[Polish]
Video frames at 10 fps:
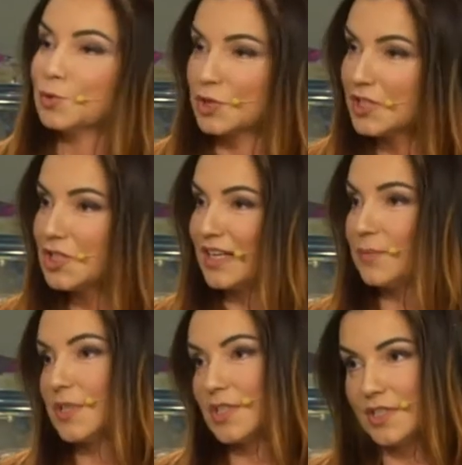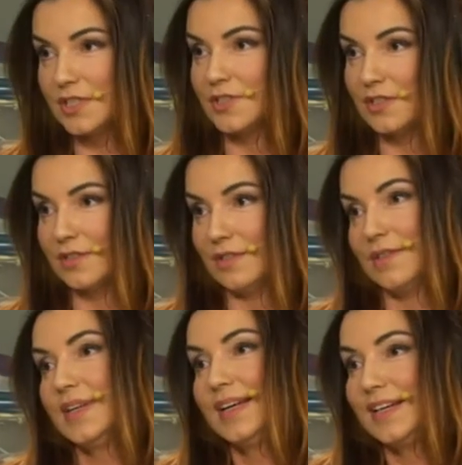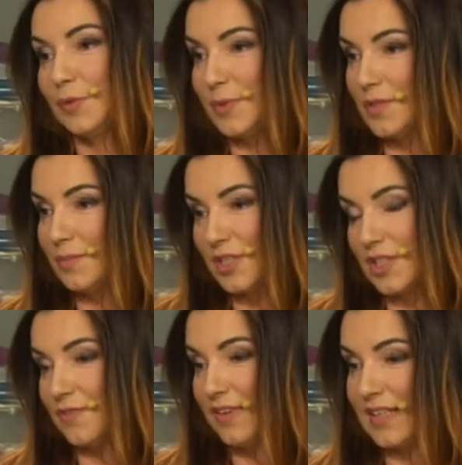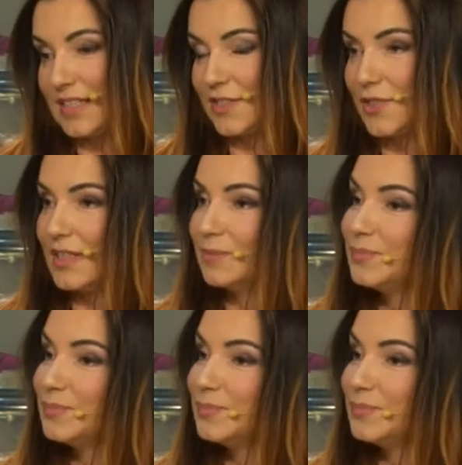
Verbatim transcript: którzy nie czytali pierwszej części, to to będzie myślę, że fantastyczne.